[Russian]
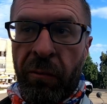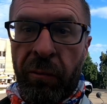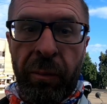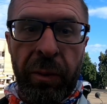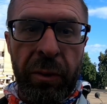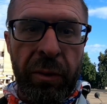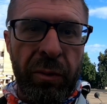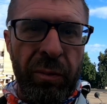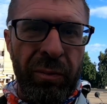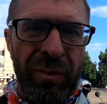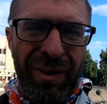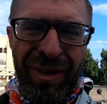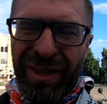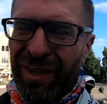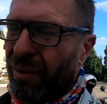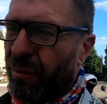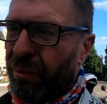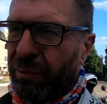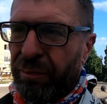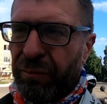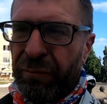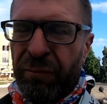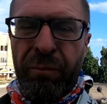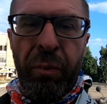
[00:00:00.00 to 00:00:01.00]
В, Бату...
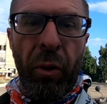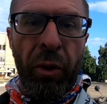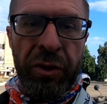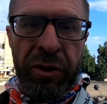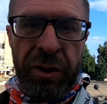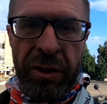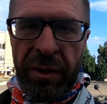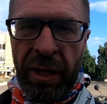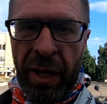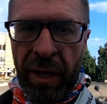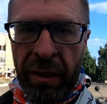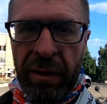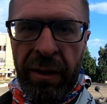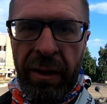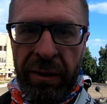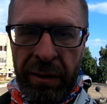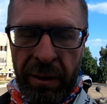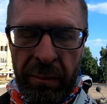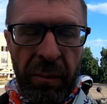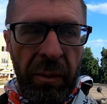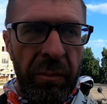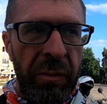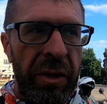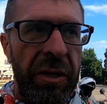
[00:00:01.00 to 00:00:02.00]
в Поте, да,
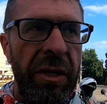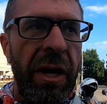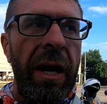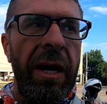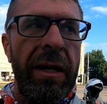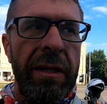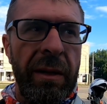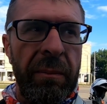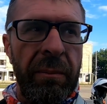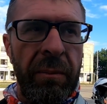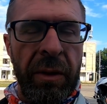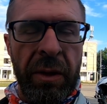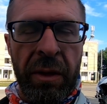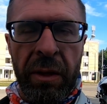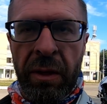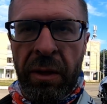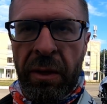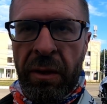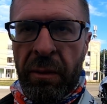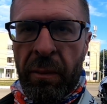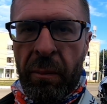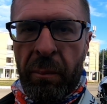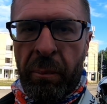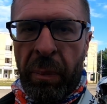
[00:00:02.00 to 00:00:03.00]
когда мы меняли там
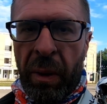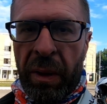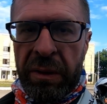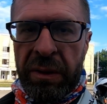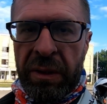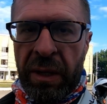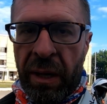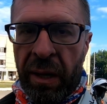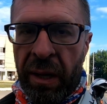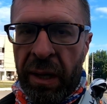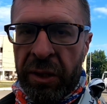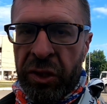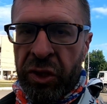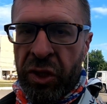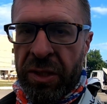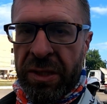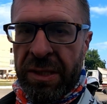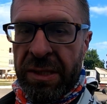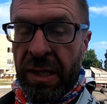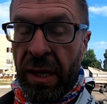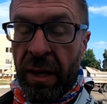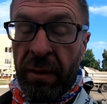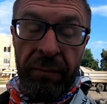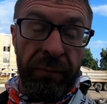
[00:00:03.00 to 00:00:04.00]
полтора
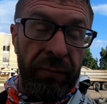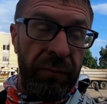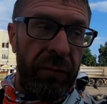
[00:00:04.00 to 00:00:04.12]
часа.